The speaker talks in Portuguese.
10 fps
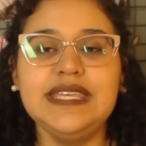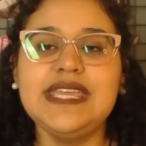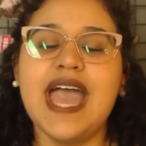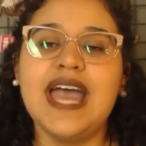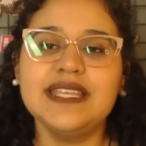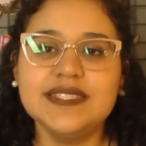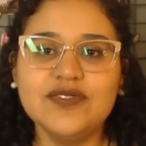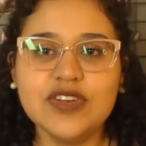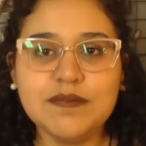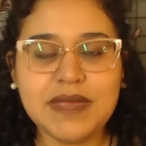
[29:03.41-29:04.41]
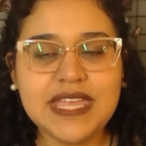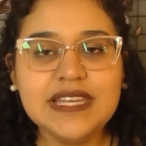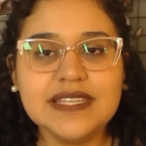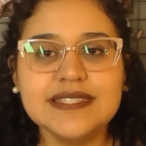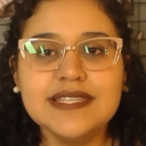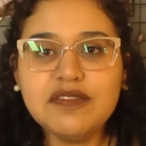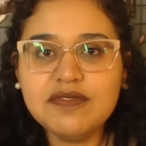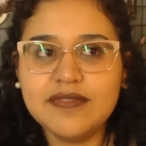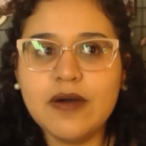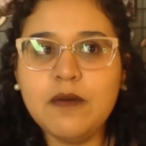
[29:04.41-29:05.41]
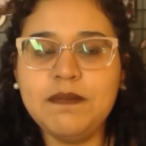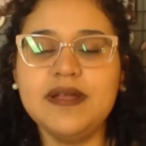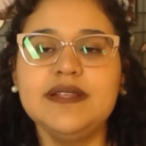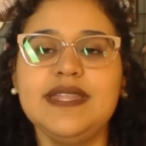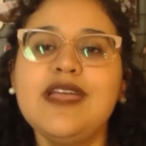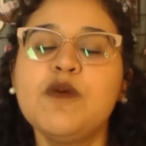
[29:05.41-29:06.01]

que as vermelhas não vão perder